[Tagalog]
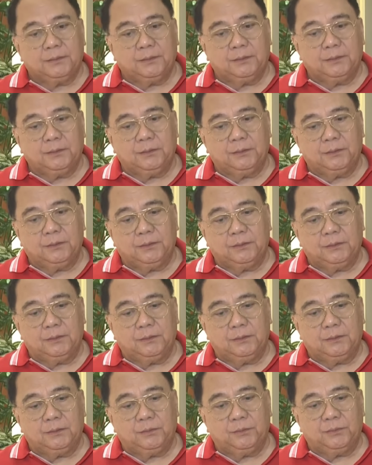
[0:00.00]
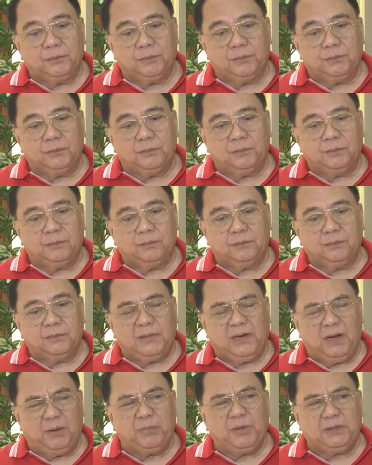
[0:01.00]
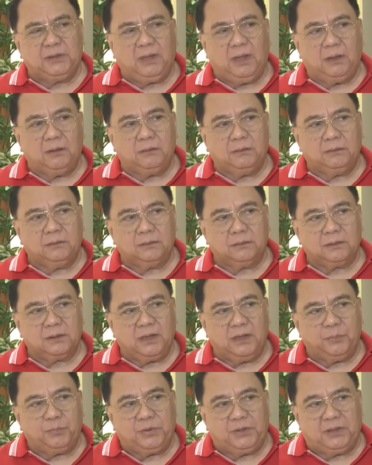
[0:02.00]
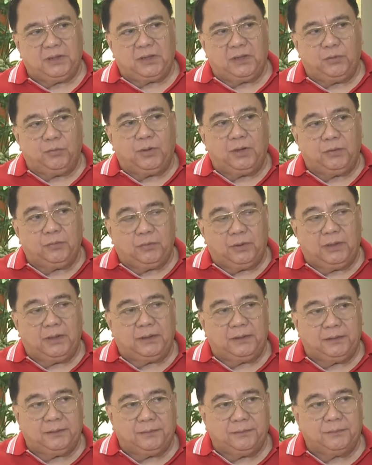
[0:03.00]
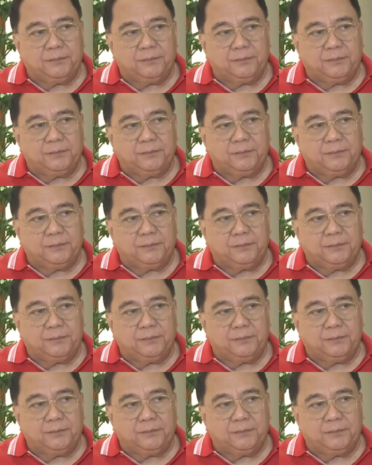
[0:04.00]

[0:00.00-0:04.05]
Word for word: So, mm, maraming tao. Kaya pinag hiwalay